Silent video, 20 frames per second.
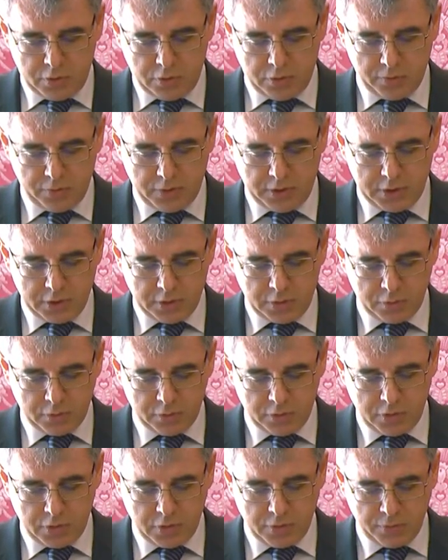dove i
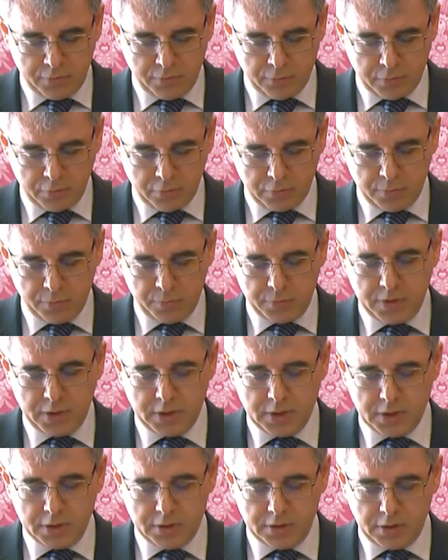cattolici furono
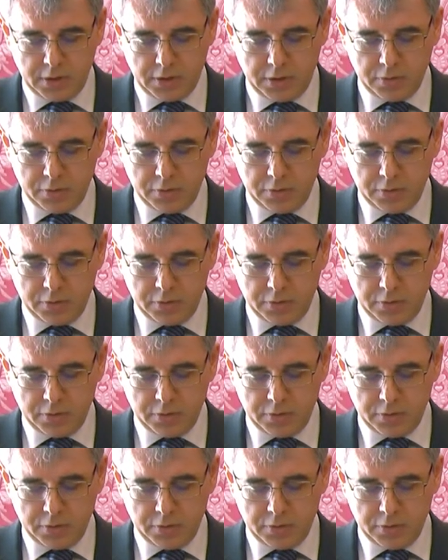impegnati